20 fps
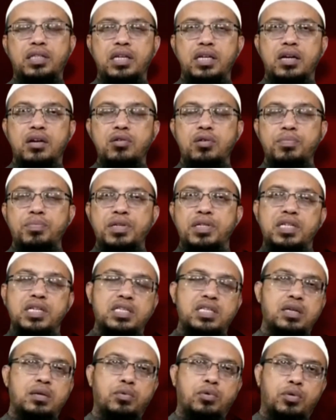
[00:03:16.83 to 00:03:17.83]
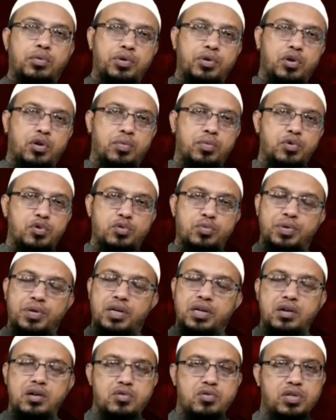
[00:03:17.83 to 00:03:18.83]
সেটা কারণে আপনার স্বাস্থ্যের মুখোমুখি হবে অজু
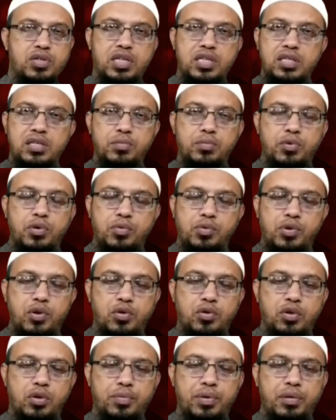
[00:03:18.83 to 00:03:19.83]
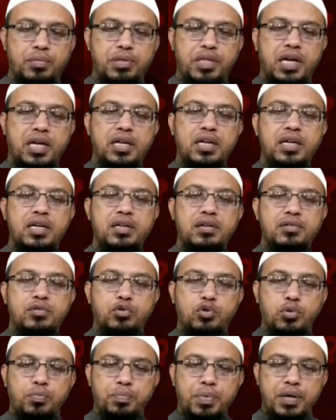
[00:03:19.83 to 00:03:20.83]
ভাঙার কারণে স্বাস্থ্যের মুখোমুখি হতে হবে না বিদায়
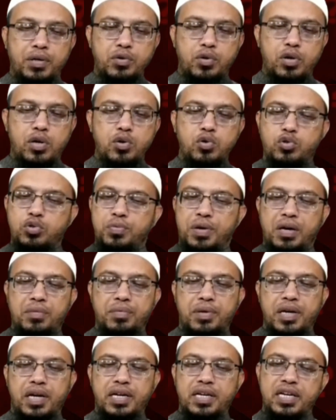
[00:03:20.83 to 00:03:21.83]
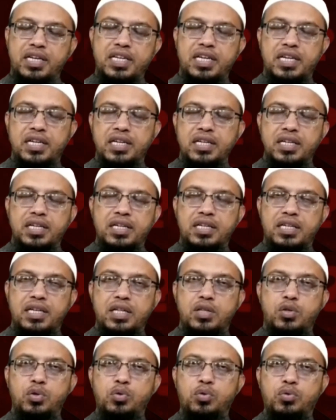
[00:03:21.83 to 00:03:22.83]
ধূমপান করলে অজু ভাঙবে না এটা ঠিক
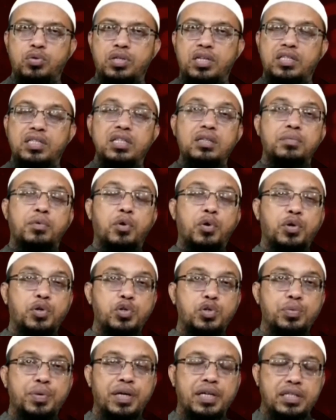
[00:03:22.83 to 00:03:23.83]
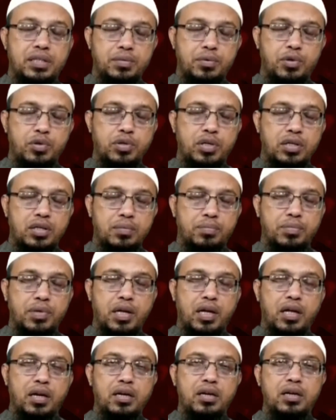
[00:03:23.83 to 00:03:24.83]
কিন্তু তার চেয়ে বড় কিছু ভেঙে যাবে অর্থাৎ
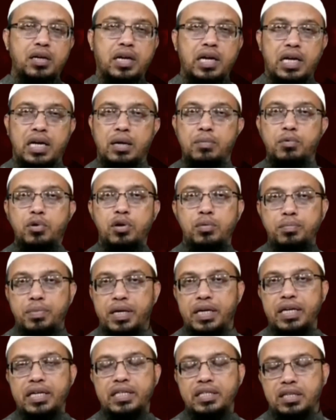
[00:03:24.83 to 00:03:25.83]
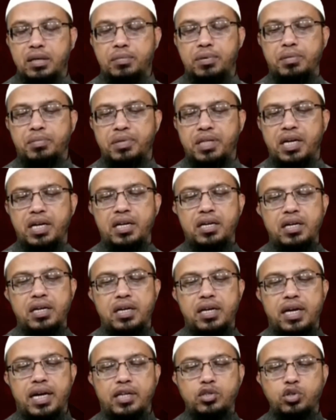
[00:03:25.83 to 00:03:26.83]
আপনার নেকামল ভেঙে যাবে বিধায়
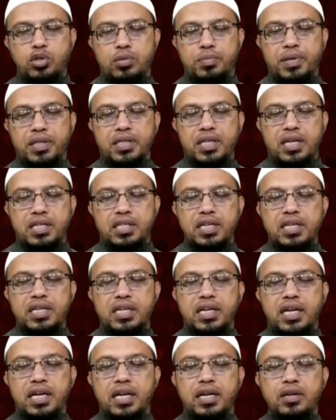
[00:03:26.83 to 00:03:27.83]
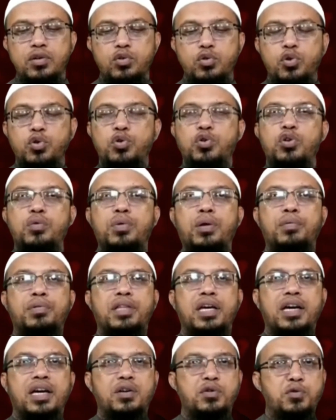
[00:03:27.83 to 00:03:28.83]
একজন ইমানদার সেটিকে ঠুনকোভাবে
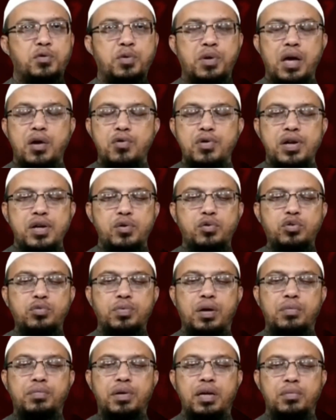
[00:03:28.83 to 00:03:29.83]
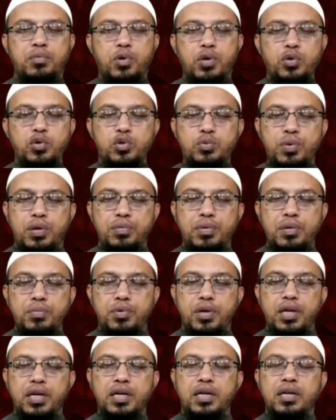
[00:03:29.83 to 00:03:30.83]
দেখার কোনো কারণ নেই অজু ভাঙবে না বলে অজু ভাঙবে না
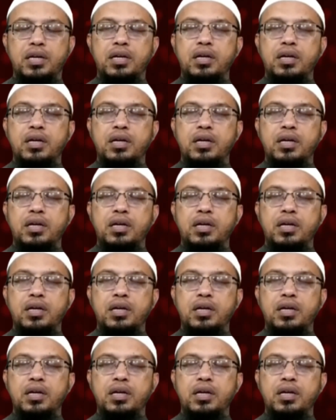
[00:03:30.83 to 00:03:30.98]
বলে